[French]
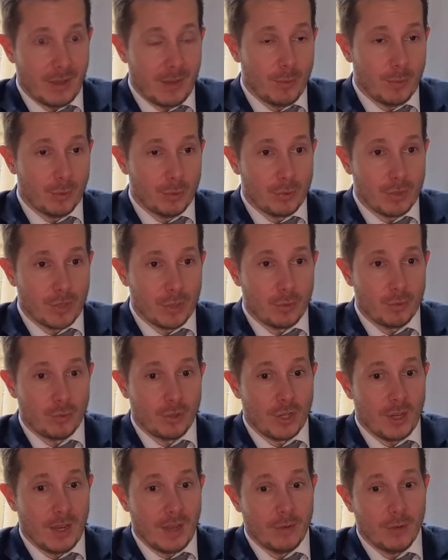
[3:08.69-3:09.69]
Dans ben, tous ces
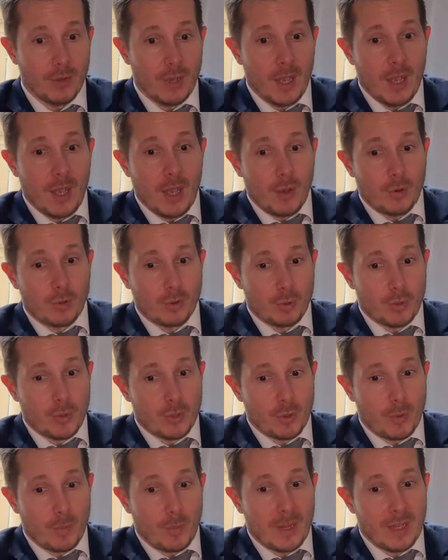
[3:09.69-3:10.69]
sujets-là aujourd'hui
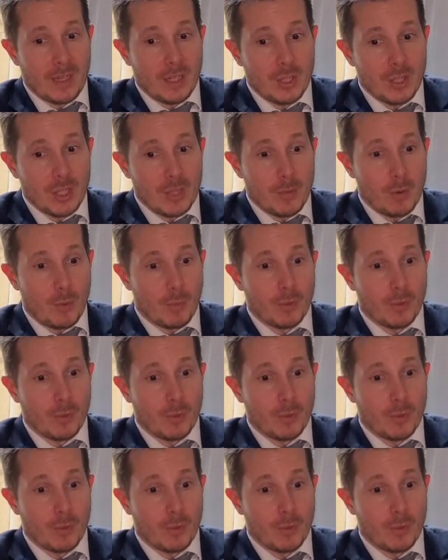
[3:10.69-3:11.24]
ne sont pas éligibles.